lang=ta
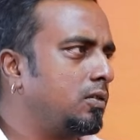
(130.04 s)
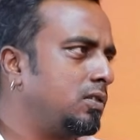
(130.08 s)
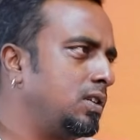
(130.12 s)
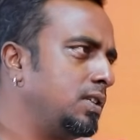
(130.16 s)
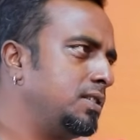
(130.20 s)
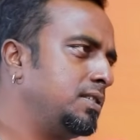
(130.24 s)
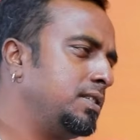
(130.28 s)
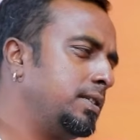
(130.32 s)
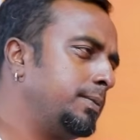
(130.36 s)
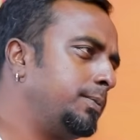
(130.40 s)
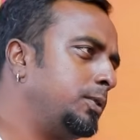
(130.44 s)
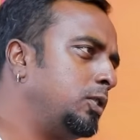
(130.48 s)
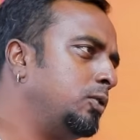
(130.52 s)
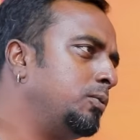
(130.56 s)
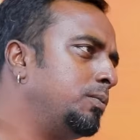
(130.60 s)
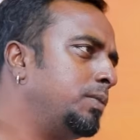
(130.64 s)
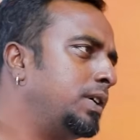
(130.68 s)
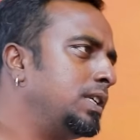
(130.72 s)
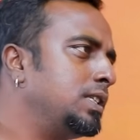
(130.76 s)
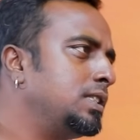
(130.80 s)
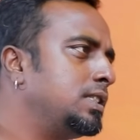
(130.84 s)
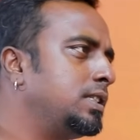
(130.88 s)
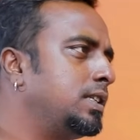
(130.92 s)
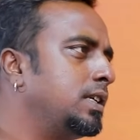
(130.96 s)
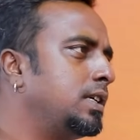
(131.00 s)
அவர் ஸ்கிரிப்டும்
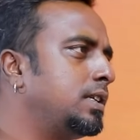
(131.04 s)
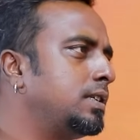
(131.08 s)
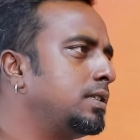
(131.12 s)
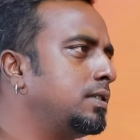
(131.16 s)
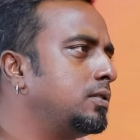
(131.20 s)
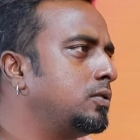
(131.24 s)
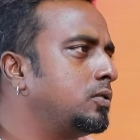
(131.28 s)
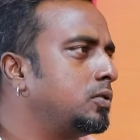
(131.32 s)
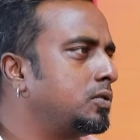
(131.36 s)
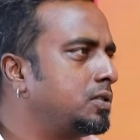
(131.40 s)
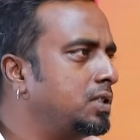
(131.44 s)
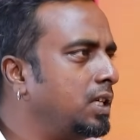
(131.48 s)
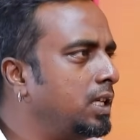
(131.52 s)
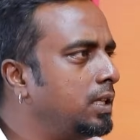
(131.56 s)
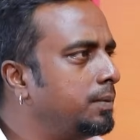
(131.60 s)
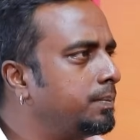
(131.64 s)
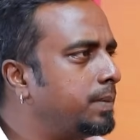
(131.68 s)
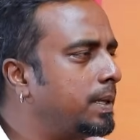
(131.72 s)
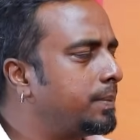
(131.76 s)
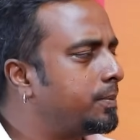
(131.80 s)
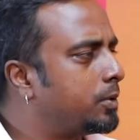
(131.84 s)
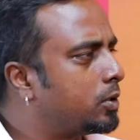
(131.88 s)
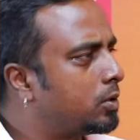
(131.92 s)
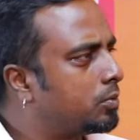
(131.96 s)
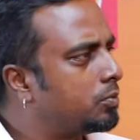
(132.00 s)
படிச்சுட்டாரு ஸோ சீன்
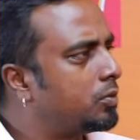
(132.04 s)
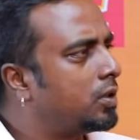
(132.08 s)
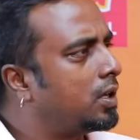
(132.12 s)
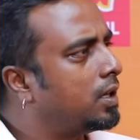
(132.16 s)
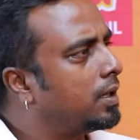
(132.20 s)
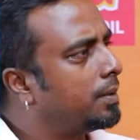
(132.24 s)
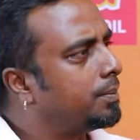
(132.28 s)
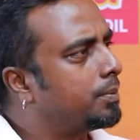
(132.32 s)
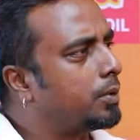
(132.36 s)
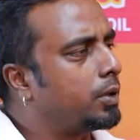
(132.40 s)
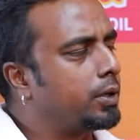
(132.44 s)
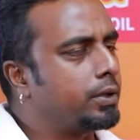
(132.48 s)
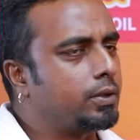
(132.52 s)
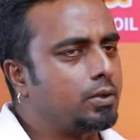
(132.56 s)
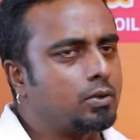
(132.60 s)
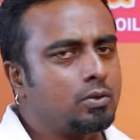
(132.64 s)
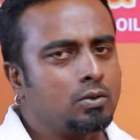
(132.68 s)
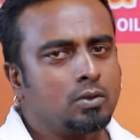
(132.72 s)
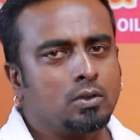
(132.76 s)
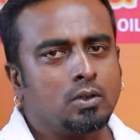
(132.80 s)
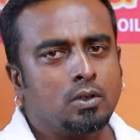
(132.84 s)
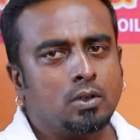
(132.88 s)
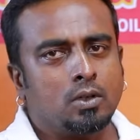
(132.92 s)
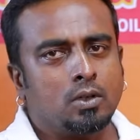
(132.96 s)
பேப்பரும் முன்னாடி போயிடும்